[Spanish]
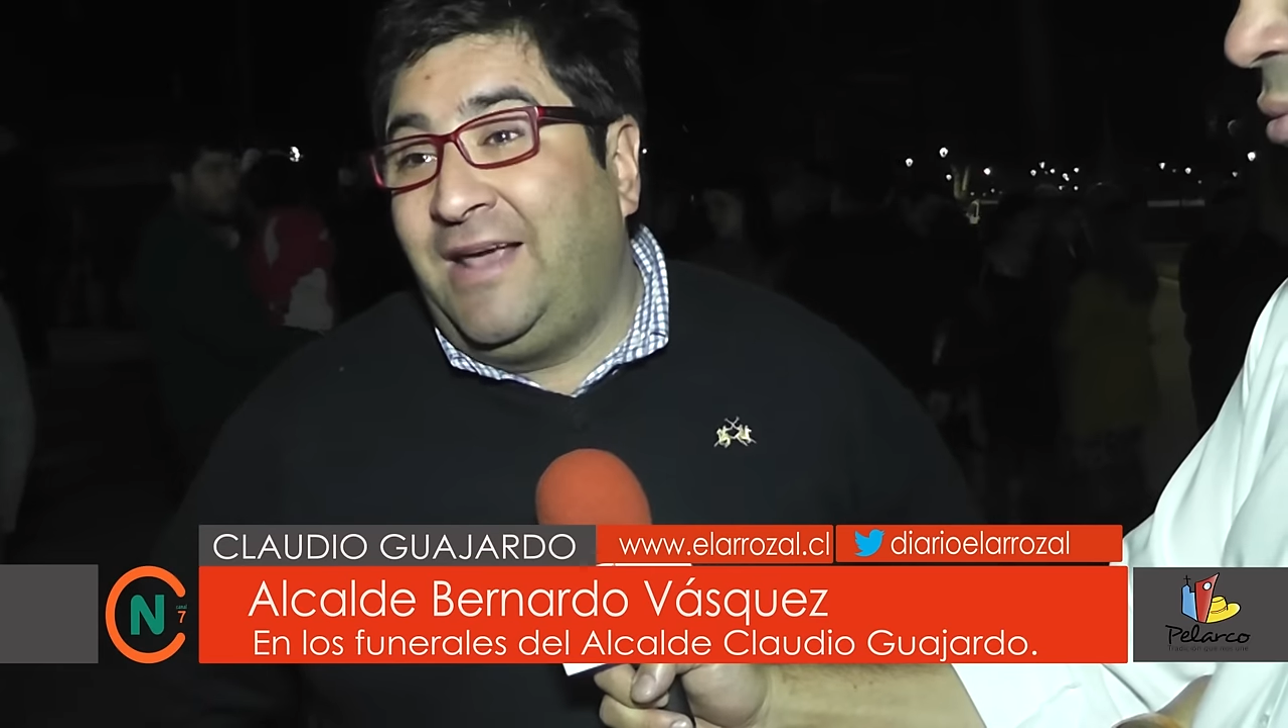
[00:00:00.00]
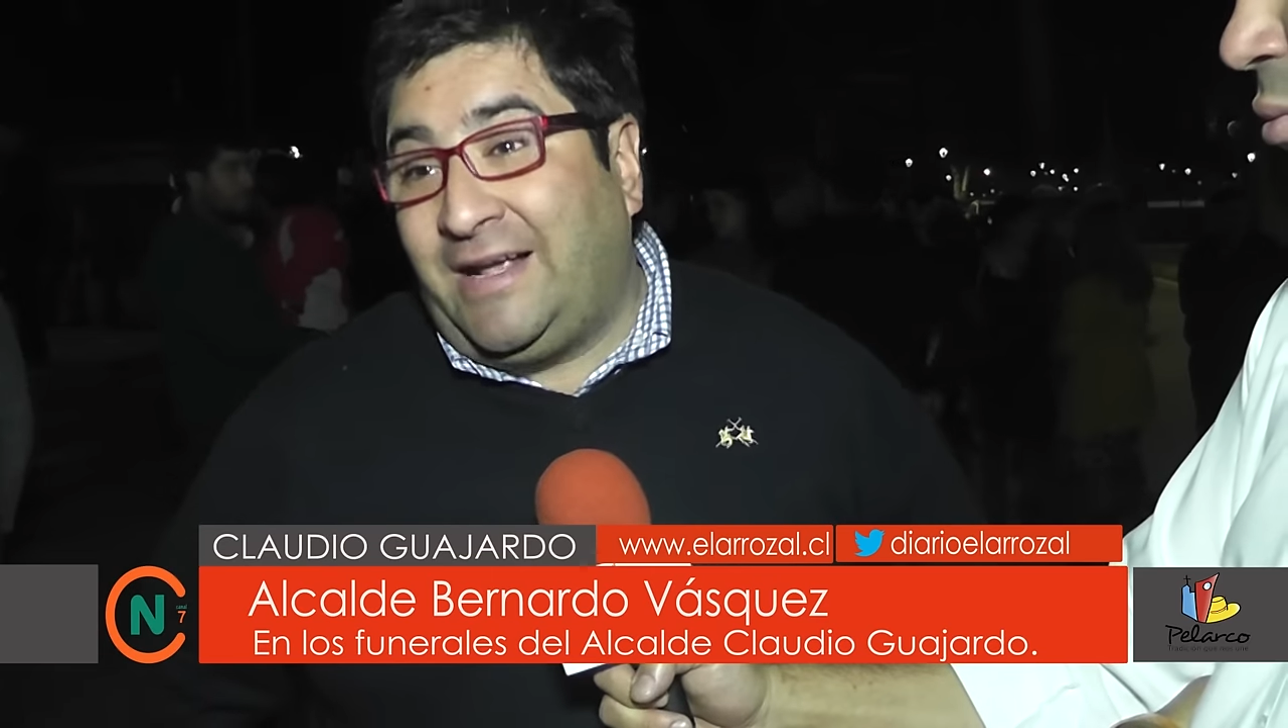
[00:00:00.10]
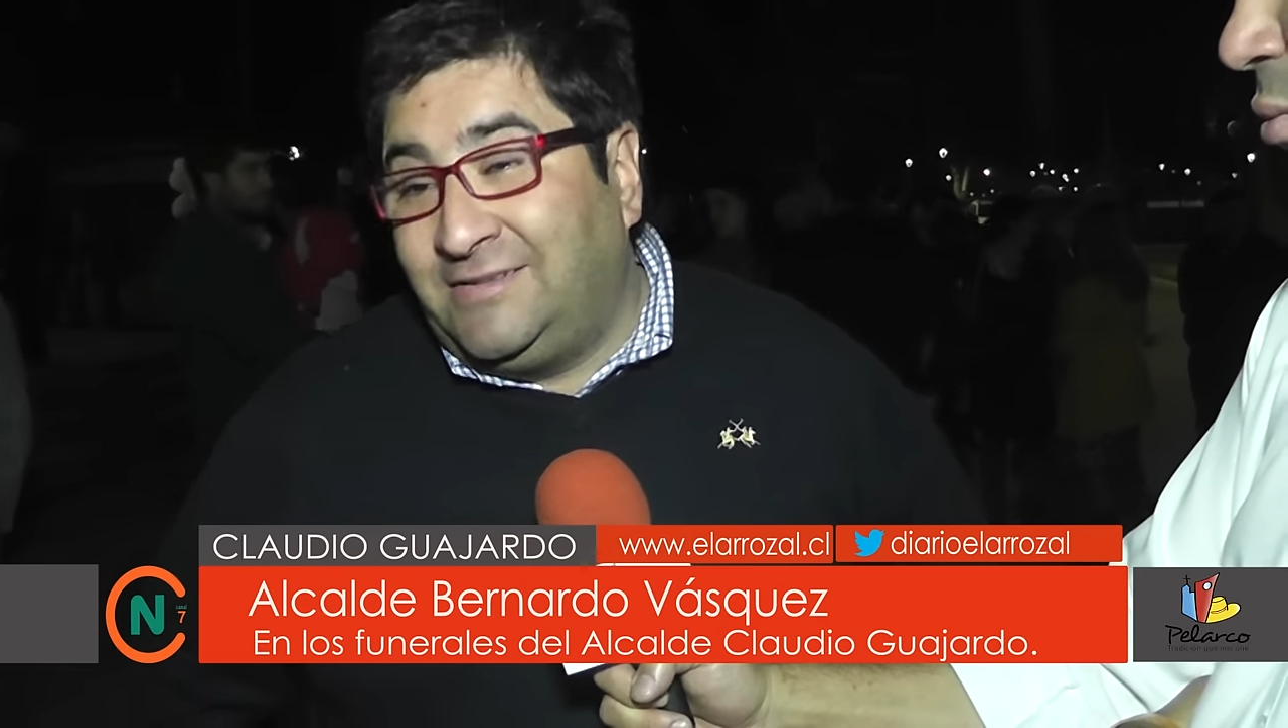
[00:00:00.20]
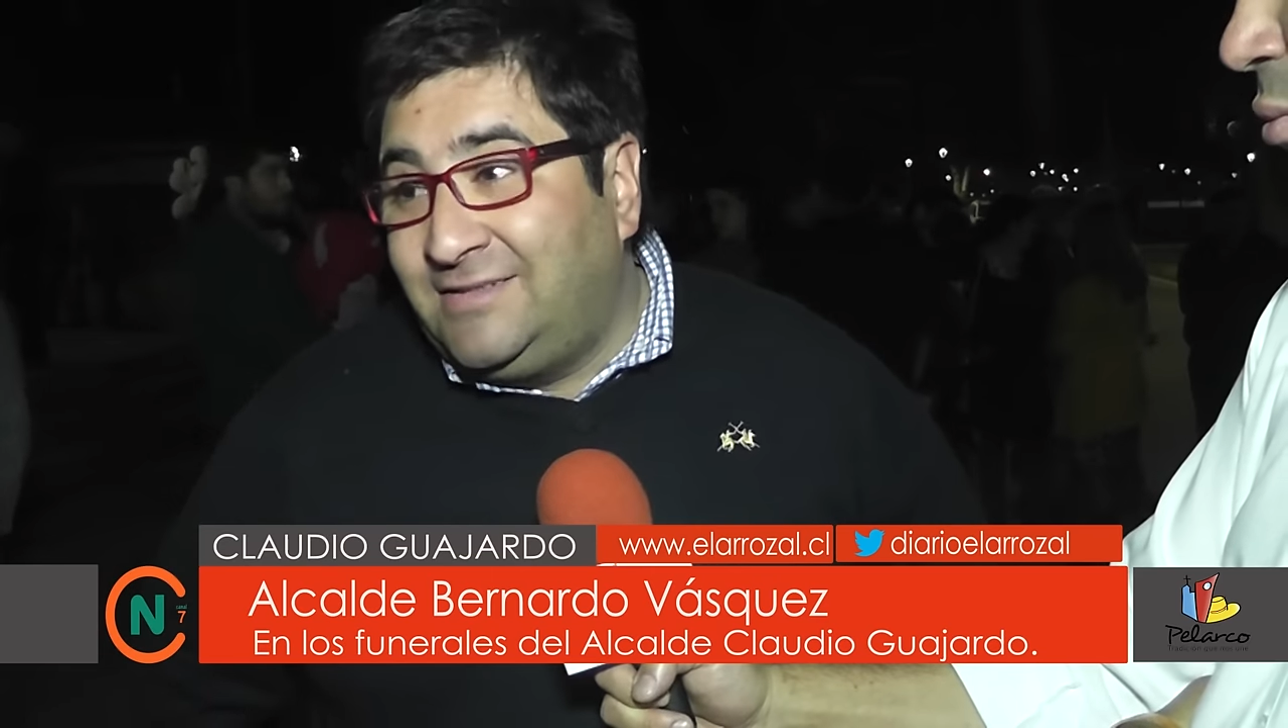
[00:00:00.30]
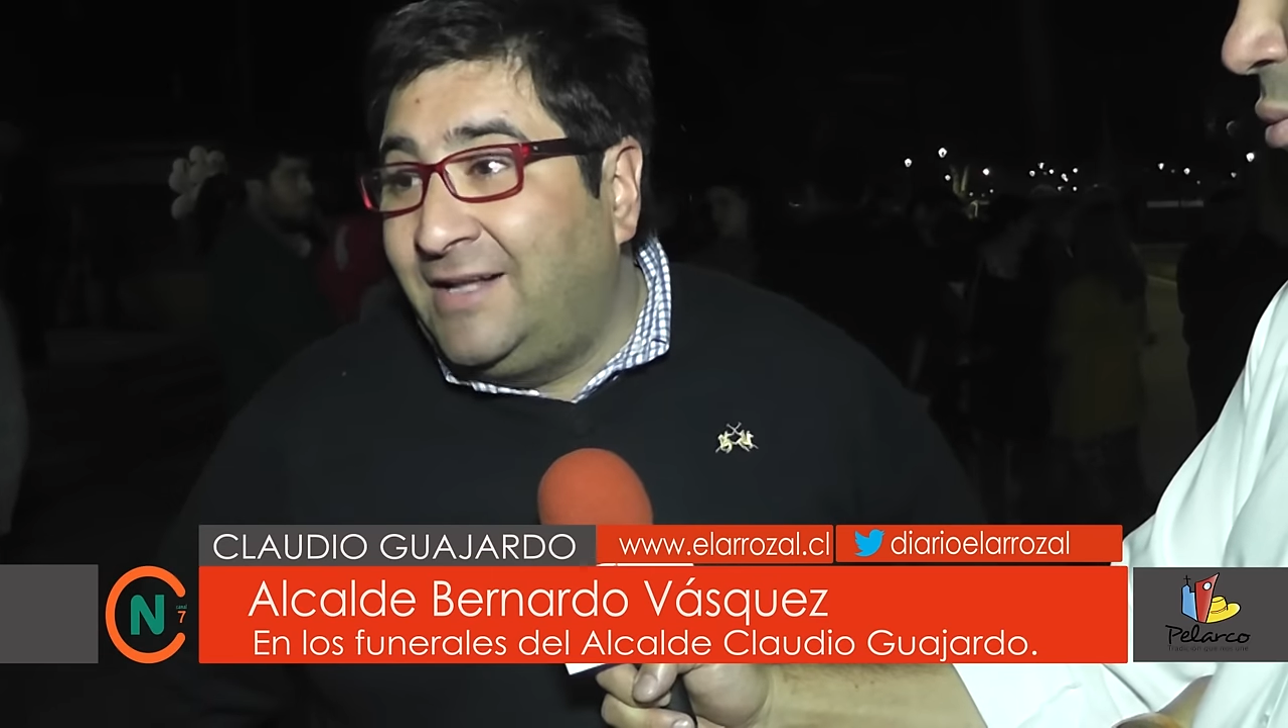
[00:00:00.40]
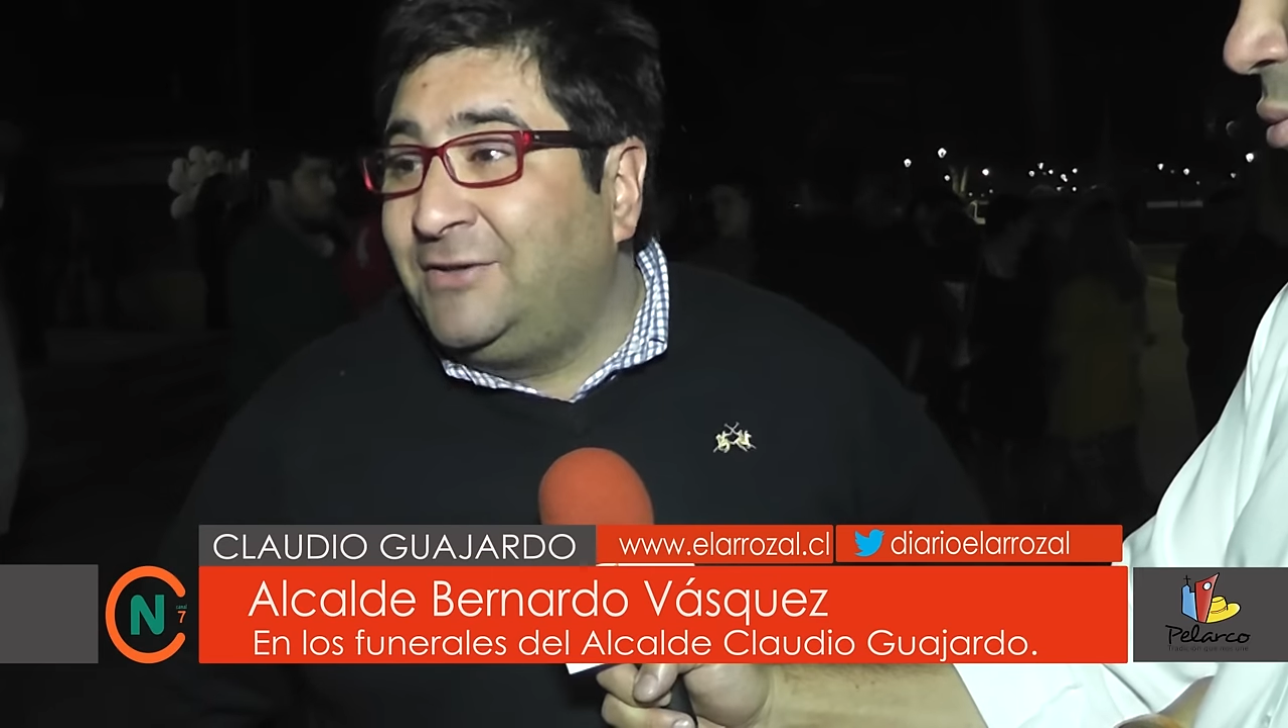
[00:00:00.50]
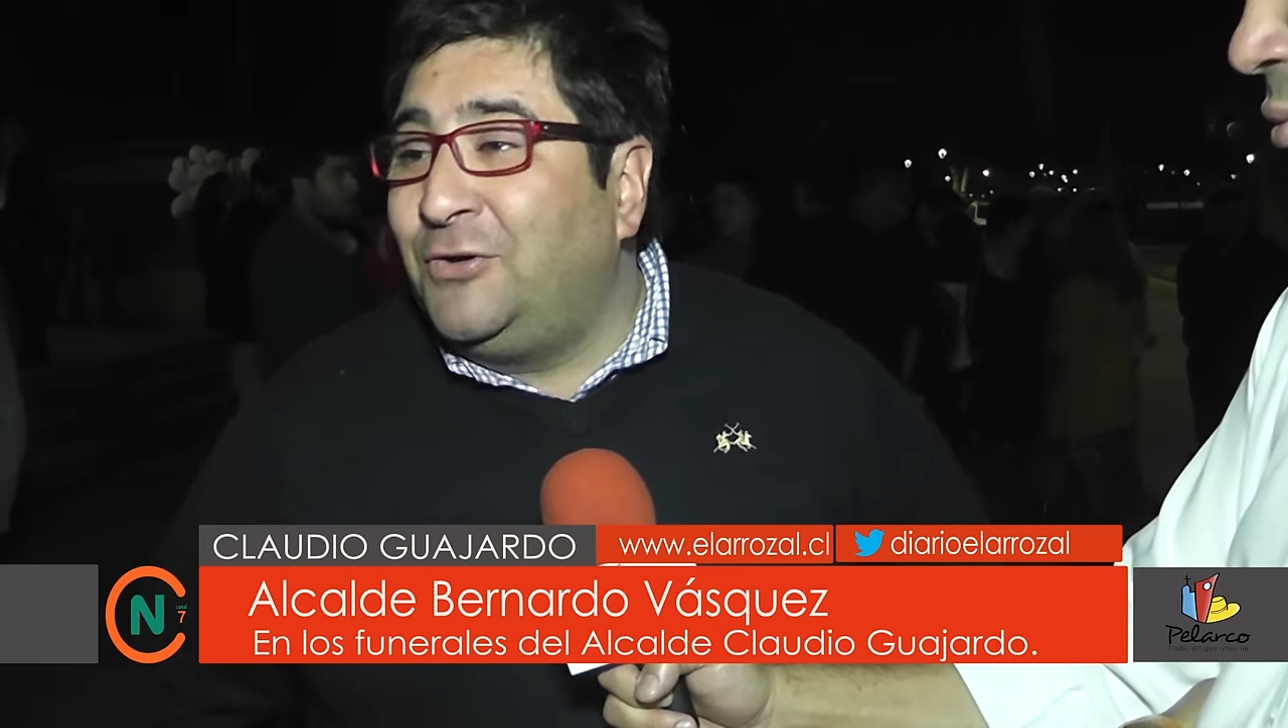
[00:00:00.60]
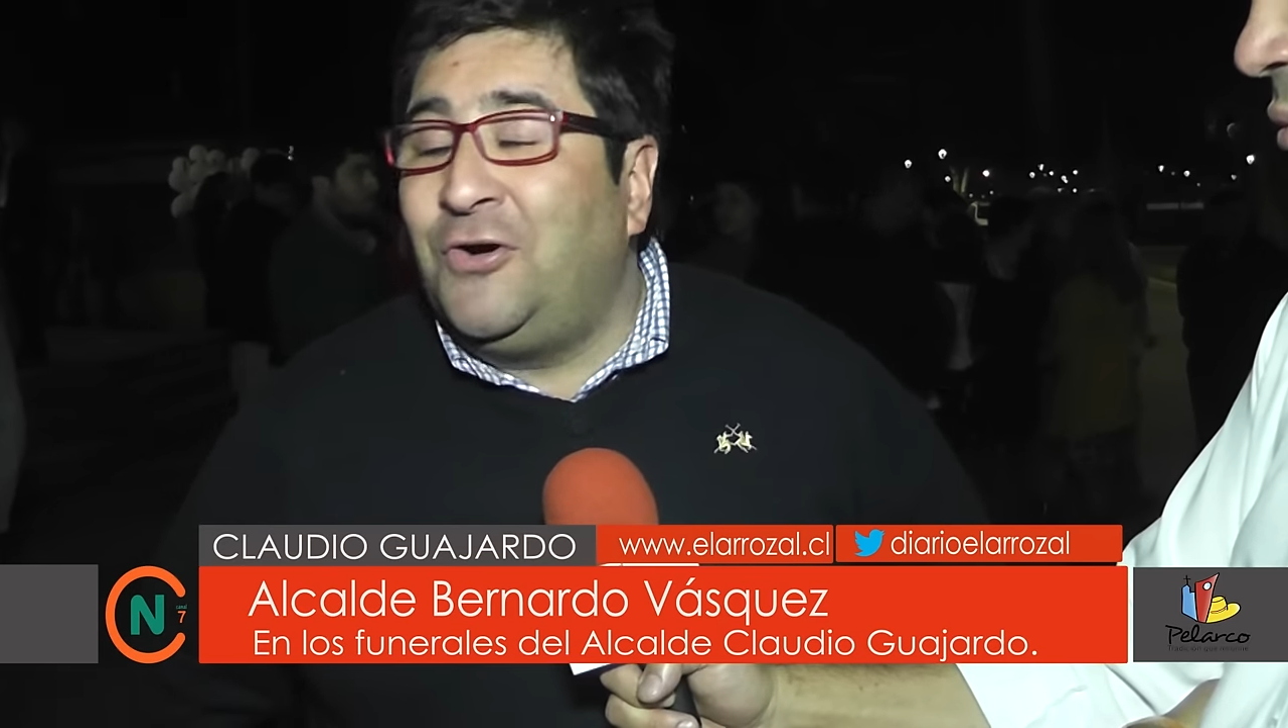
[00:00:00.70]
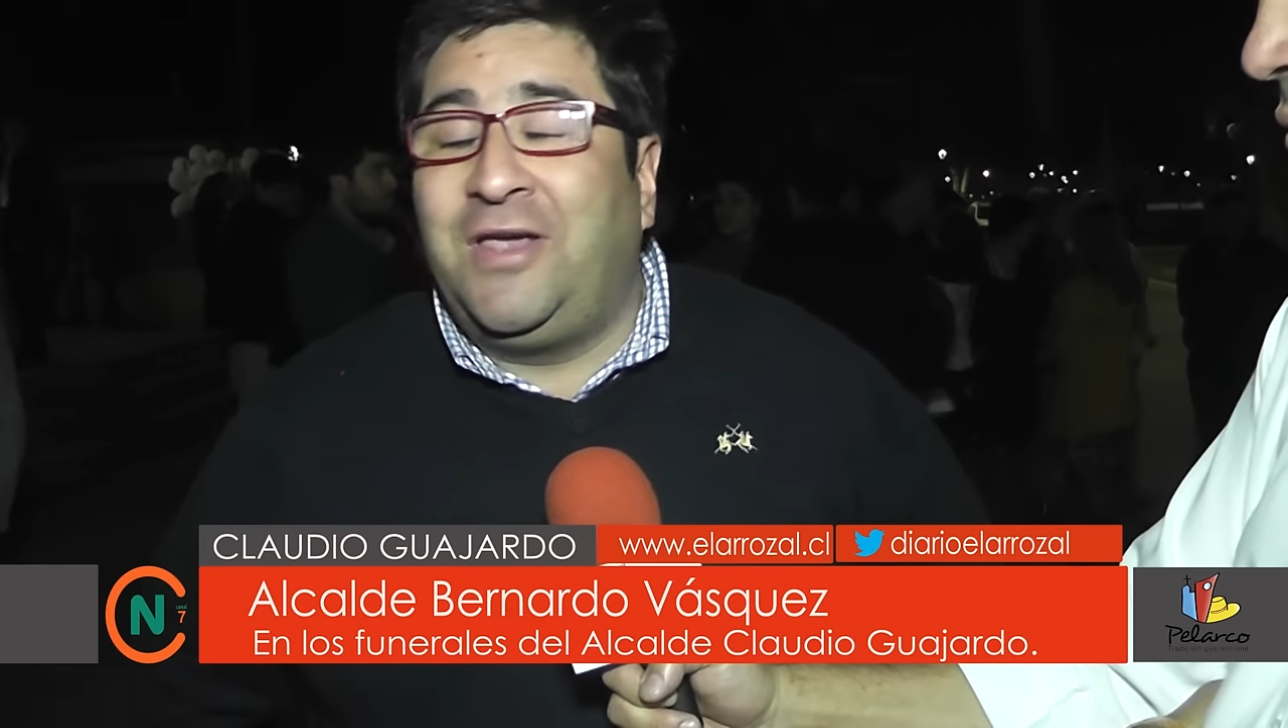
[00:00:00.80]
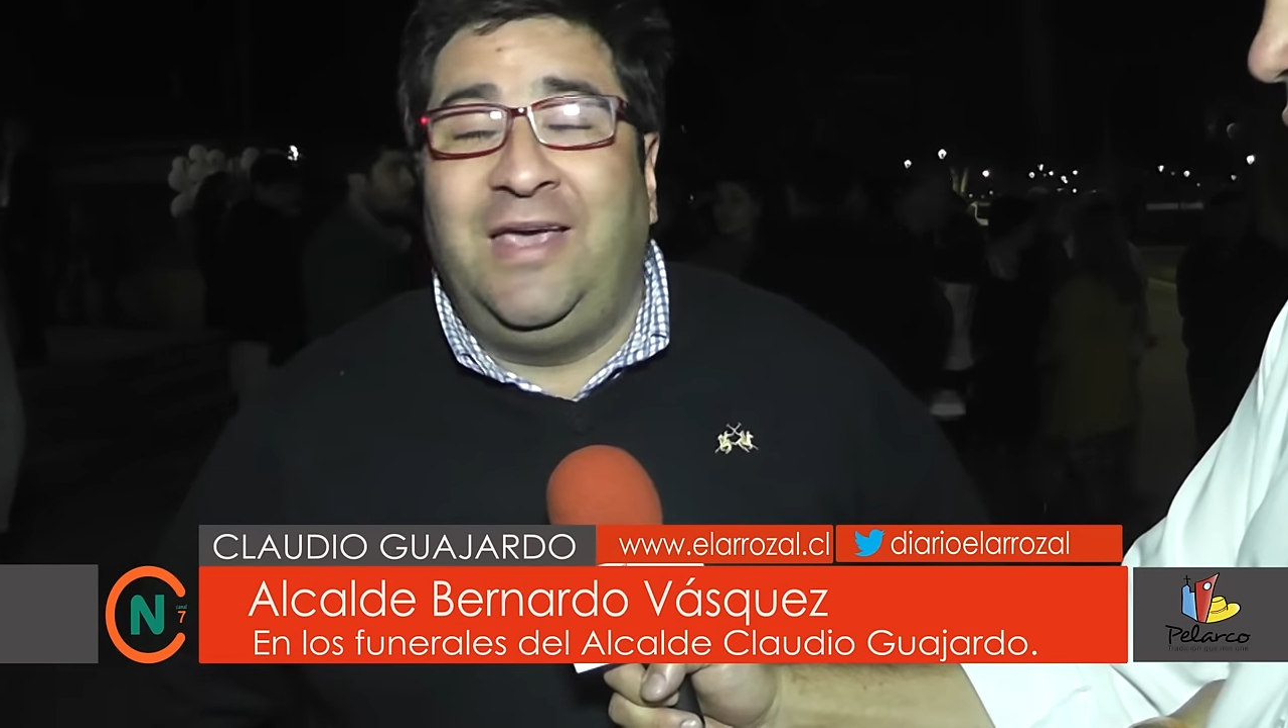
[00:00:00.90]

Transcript: descansando,